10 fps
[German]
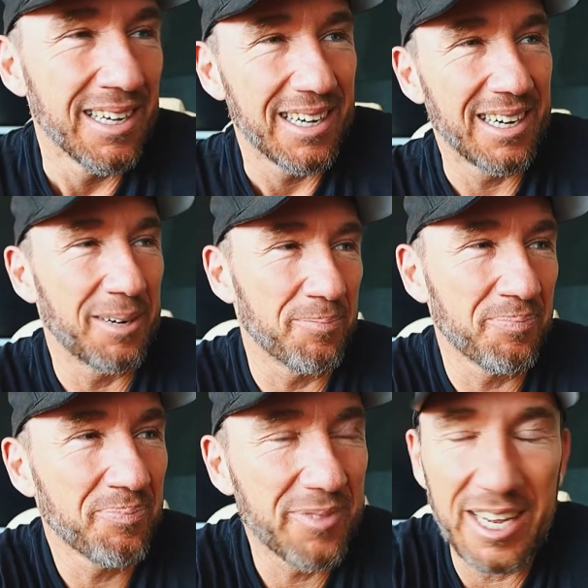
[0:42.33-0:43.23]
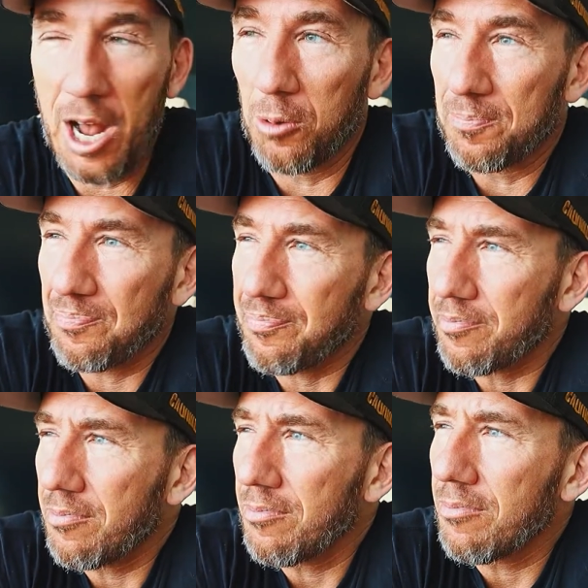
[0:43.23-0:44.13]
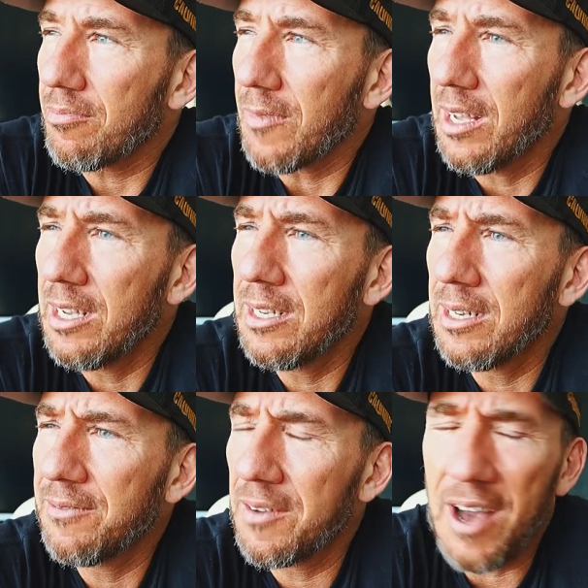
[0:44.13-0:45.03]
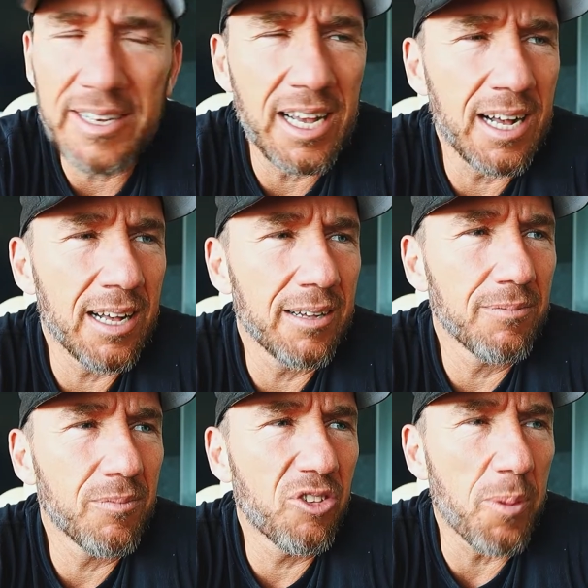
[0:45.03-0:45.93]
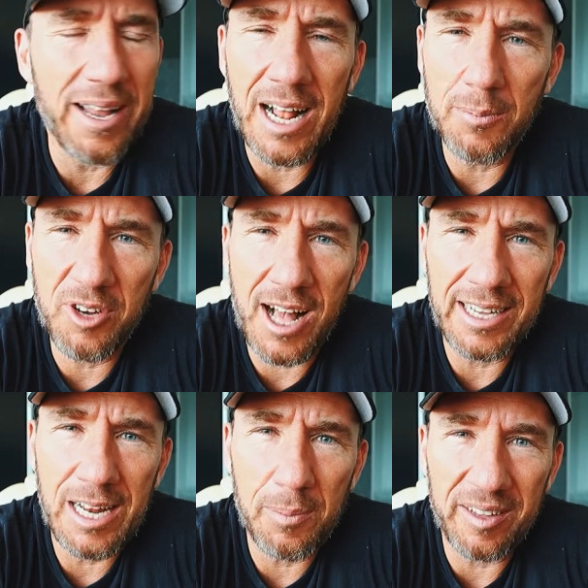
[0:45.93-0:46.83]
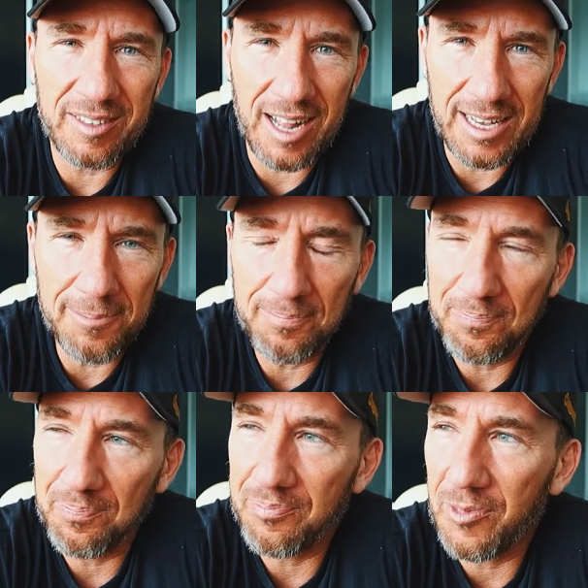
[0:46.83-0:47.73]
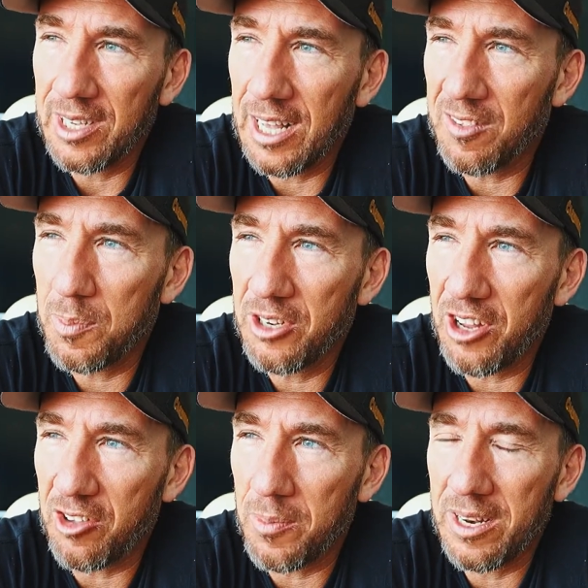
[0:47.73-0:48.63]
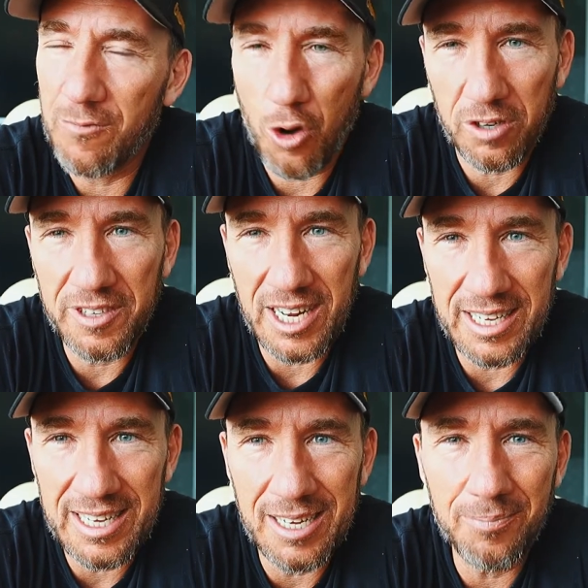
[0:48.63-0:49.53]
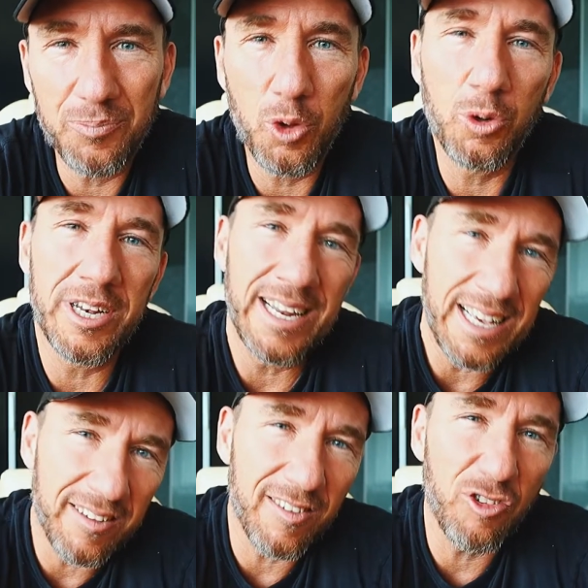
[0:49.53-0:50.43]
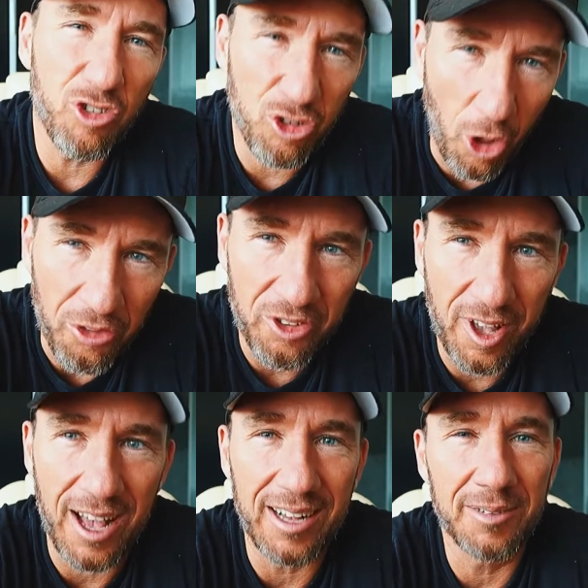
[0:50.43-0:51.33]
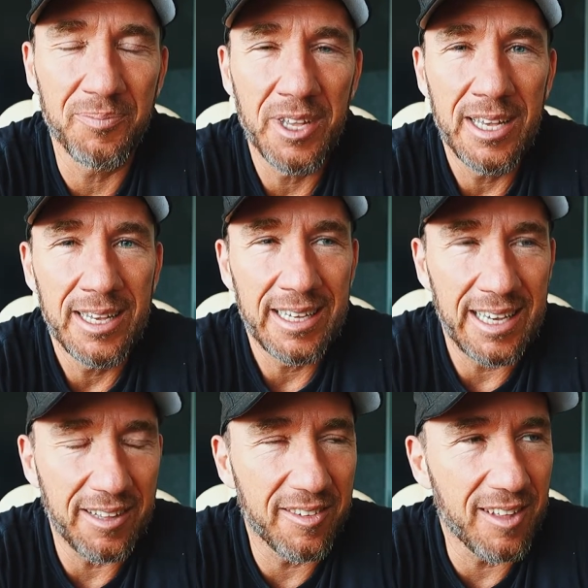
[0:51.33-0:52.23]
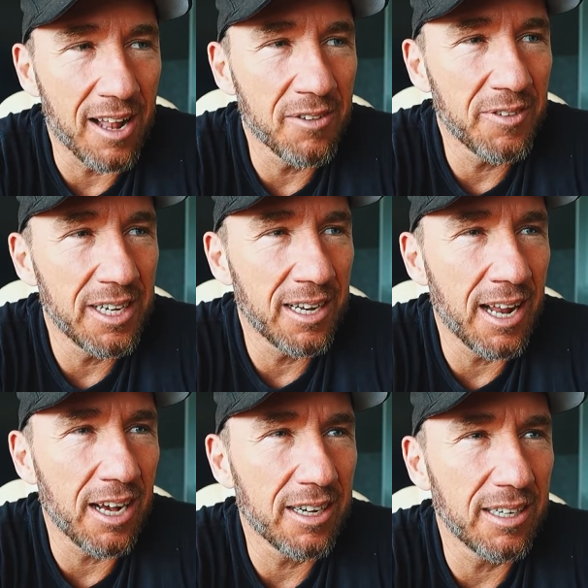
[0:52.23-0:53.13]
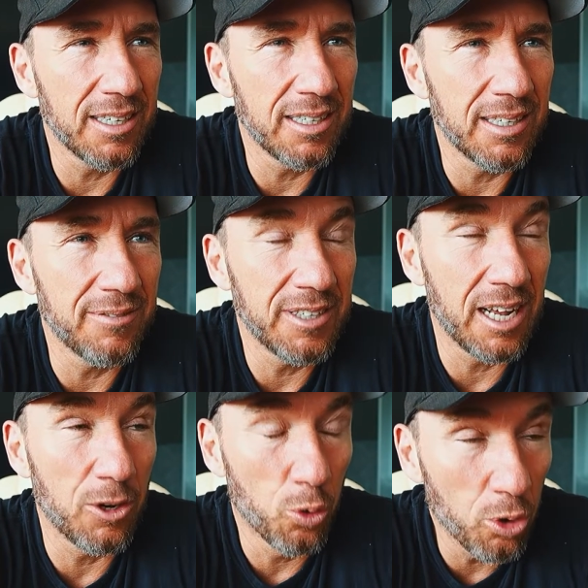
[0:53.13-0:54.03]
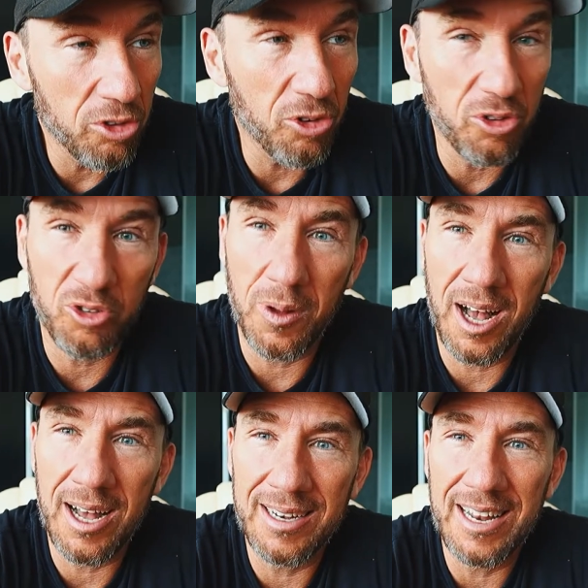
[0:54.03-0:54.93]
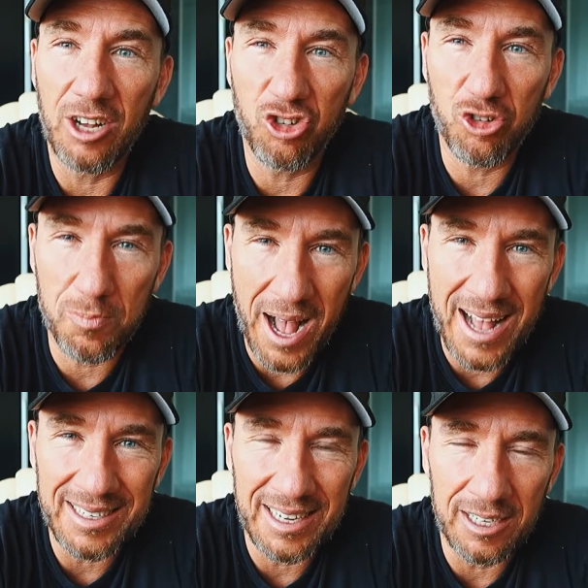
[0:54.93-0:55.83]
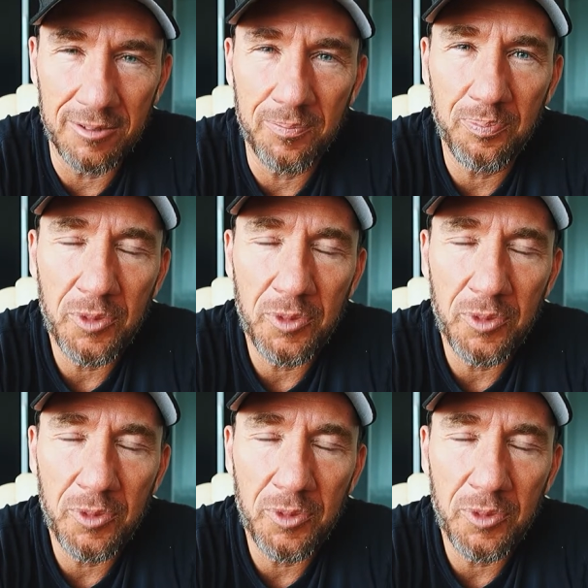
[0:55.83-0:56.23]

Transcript: Ähm, genau. Äh, wir waren ja zweieinhalb Tage in der Bastei. Jetzt bin ich erstmal eine Woche wieder hier. Und nächsten Sonntag geht es dann wieder, nach, äh, wieder los, und zwar nach Spanien